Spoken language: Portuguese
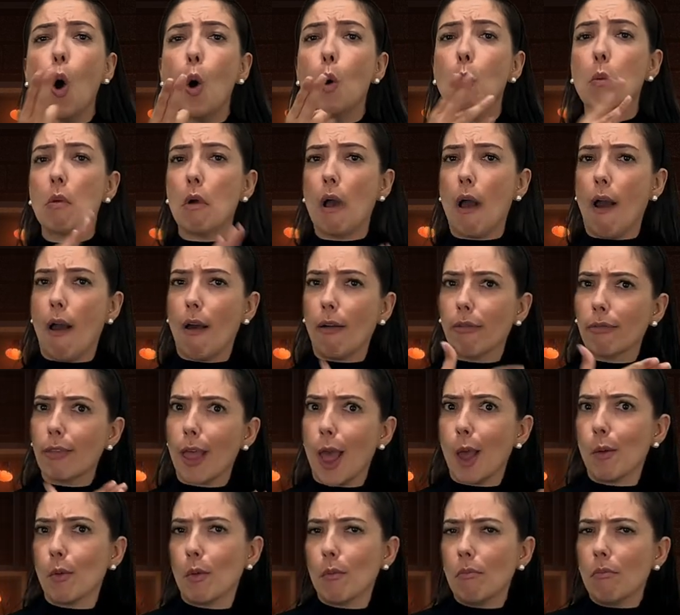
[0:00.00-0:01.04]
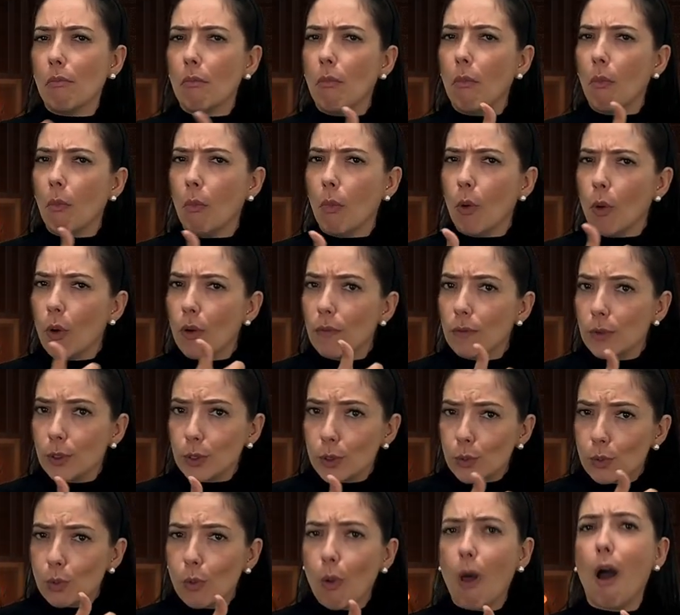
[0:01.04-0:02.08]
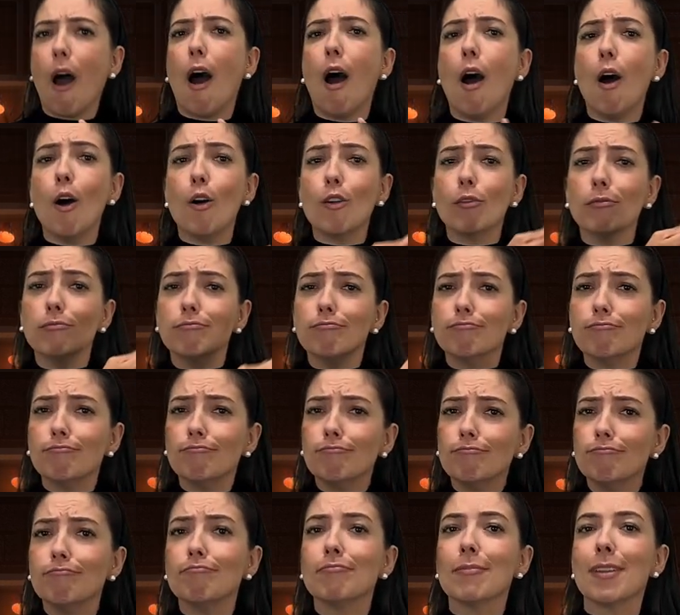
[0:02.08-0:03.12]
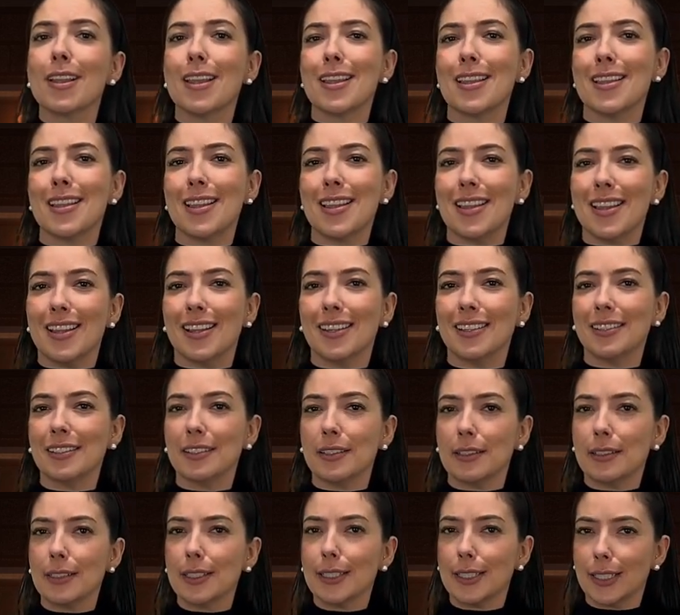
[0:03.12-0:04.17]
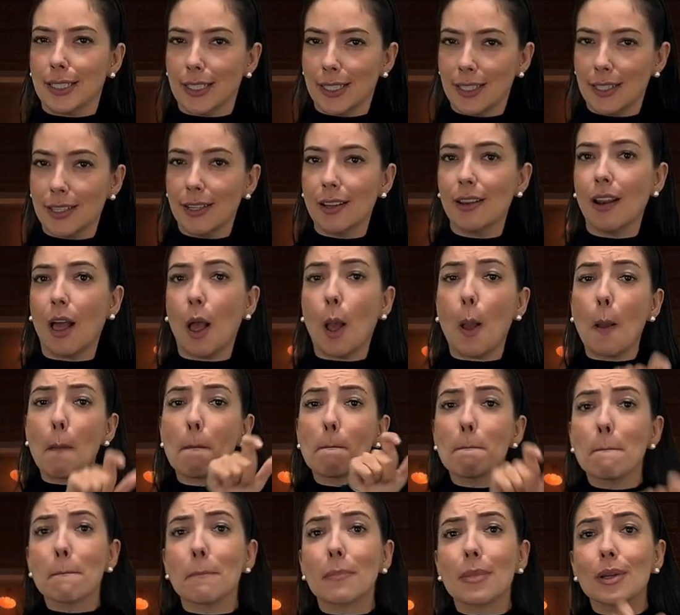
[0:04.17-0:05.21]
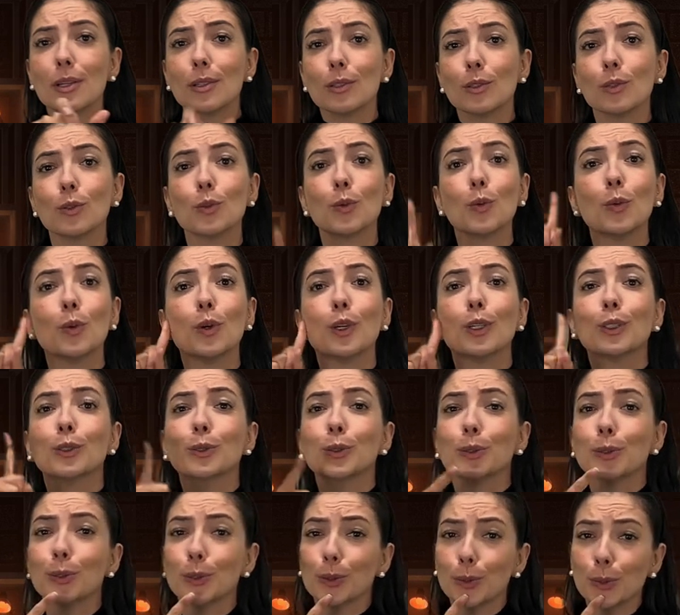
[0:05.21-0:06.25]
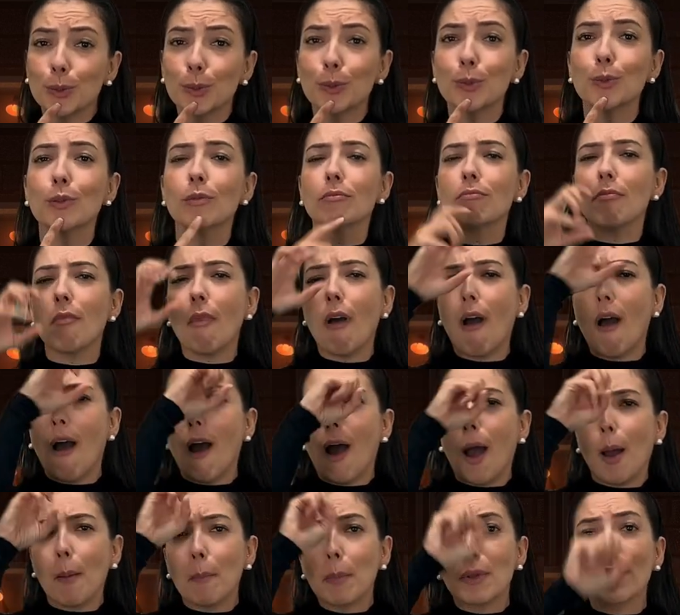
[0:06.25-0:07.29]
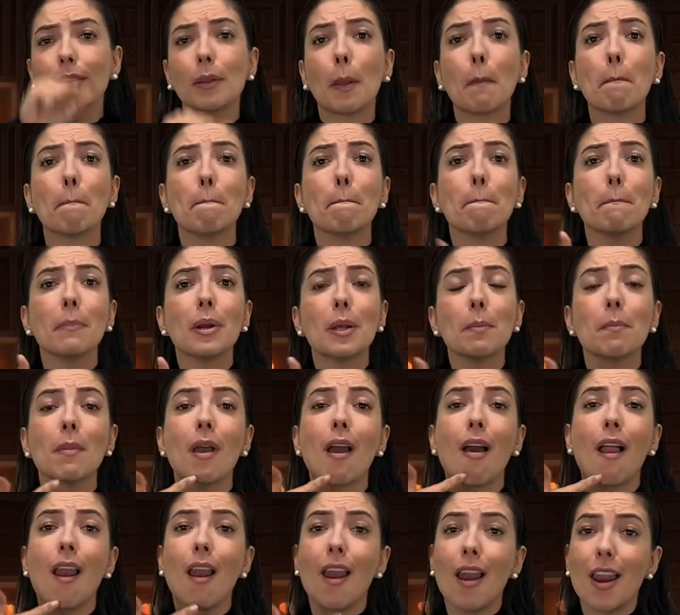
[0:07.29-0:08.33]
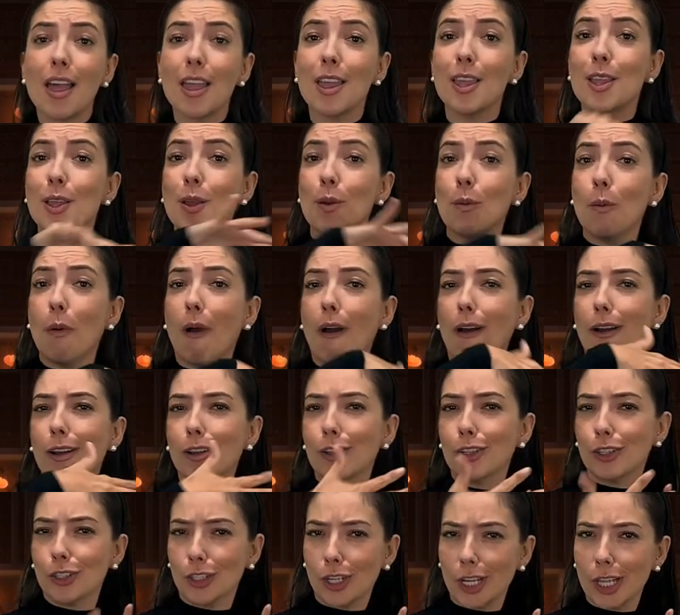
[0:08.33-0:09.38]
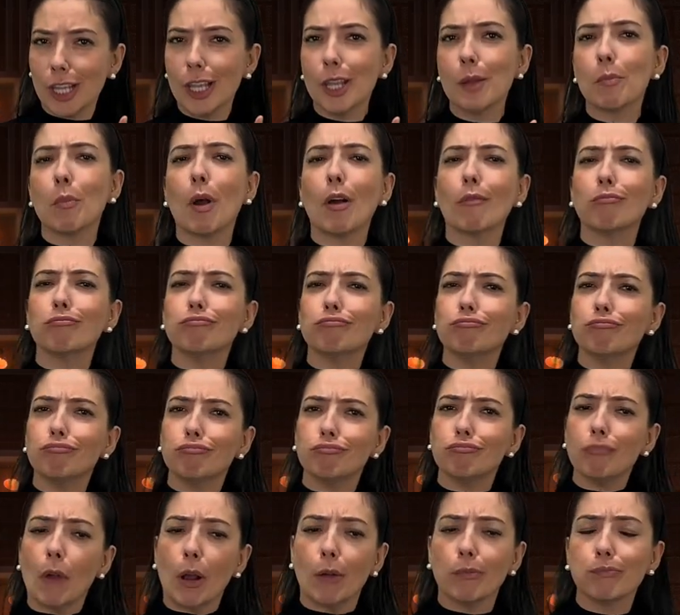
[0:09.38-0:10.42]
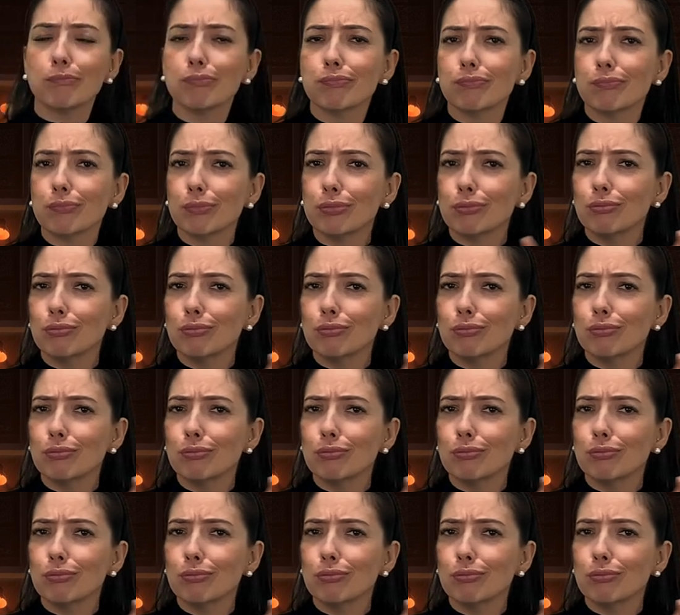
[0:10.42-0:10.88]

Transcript: fluentes na língua de sinais e os intérpretes também. E eles ensinam todos os alunos surdos a aprenderem na sua primeira língua, que é a Libras.